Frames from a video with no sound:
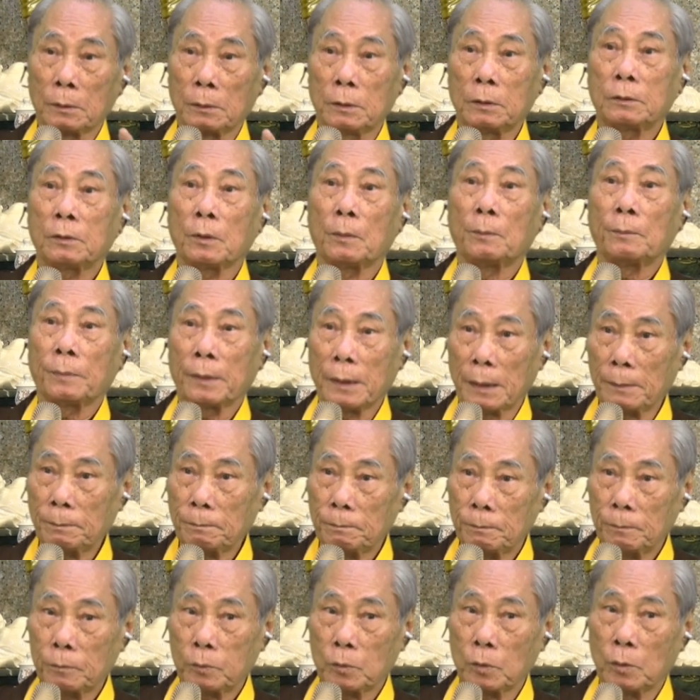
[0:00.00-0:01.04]
chiếc trùm khắp.
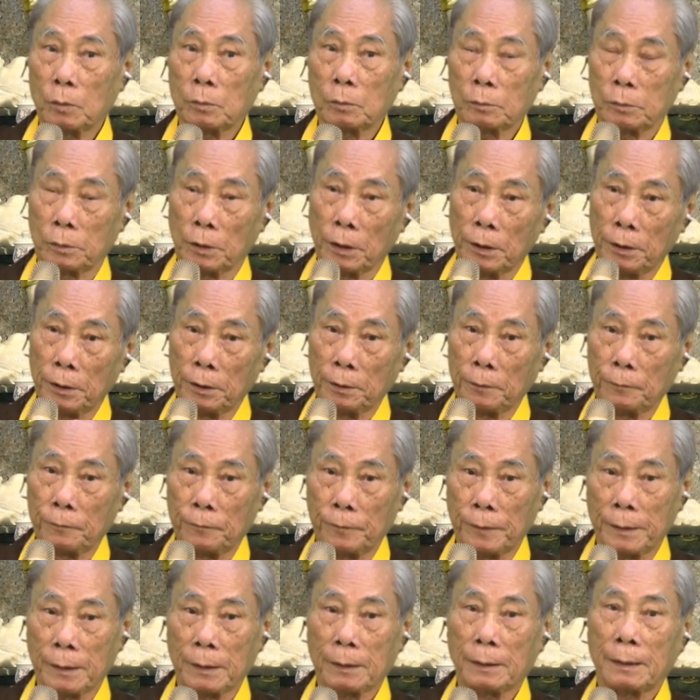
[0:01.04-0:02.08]
Còn thiền
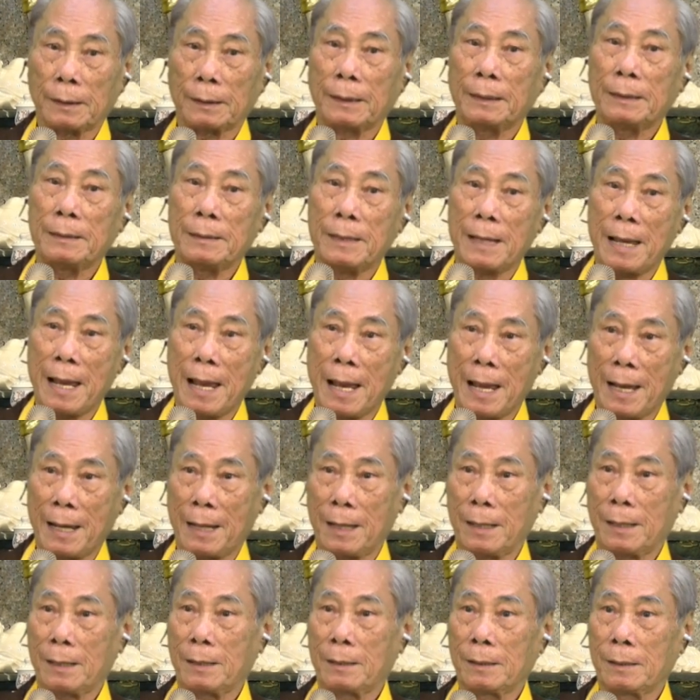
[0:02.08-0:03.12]
viện là cái
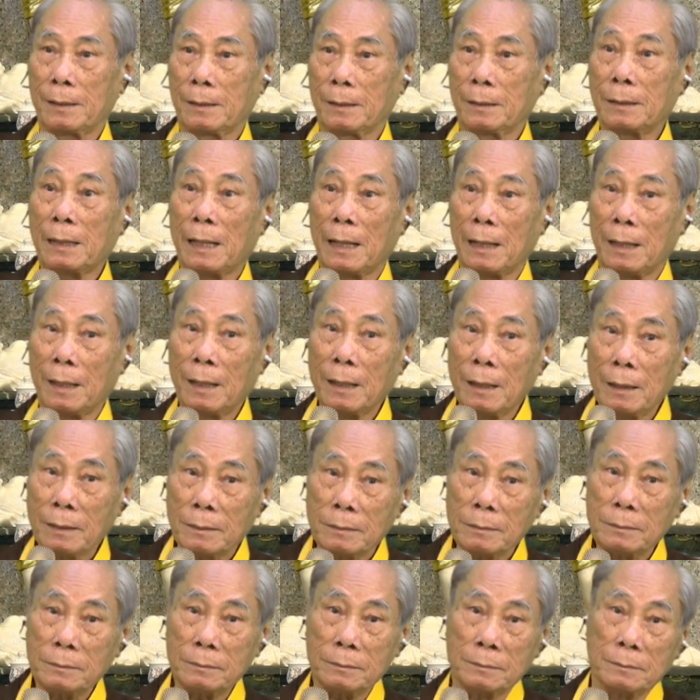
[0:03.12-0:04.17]
nhà
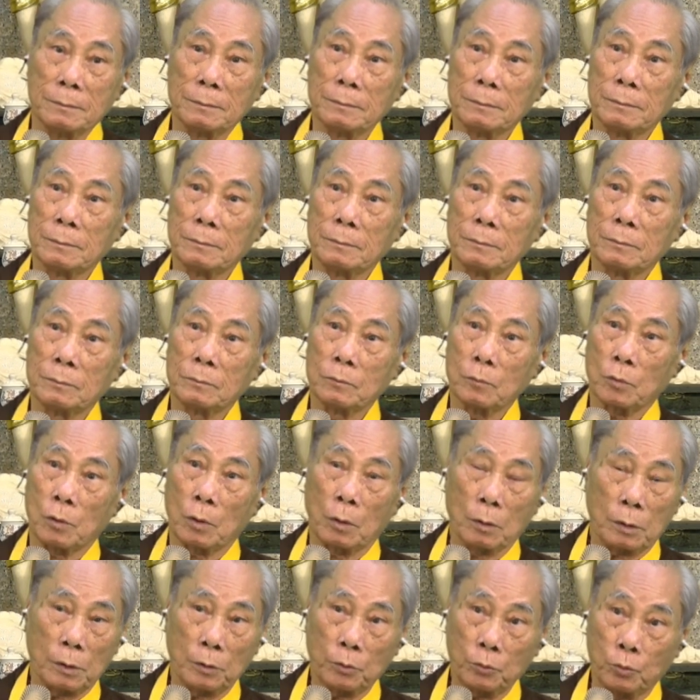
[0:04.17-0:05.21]
lớn.
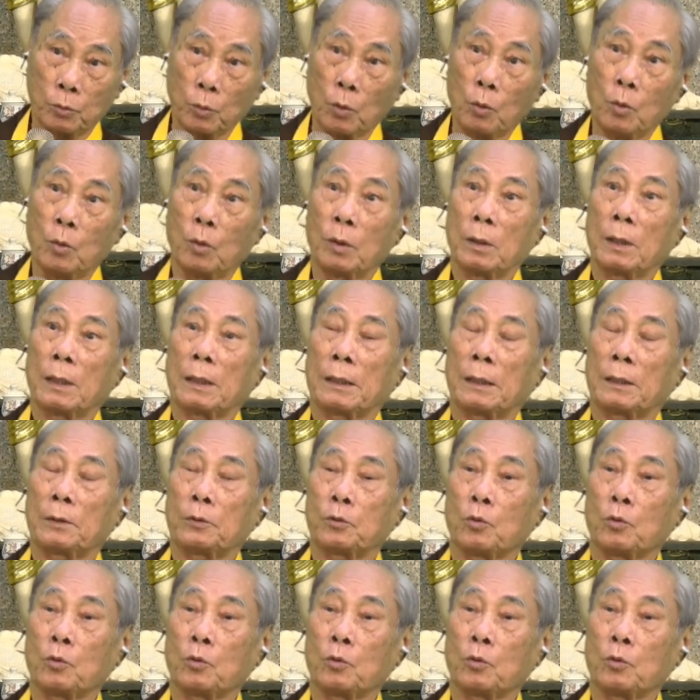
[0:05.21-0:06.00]
Còn cái chùa là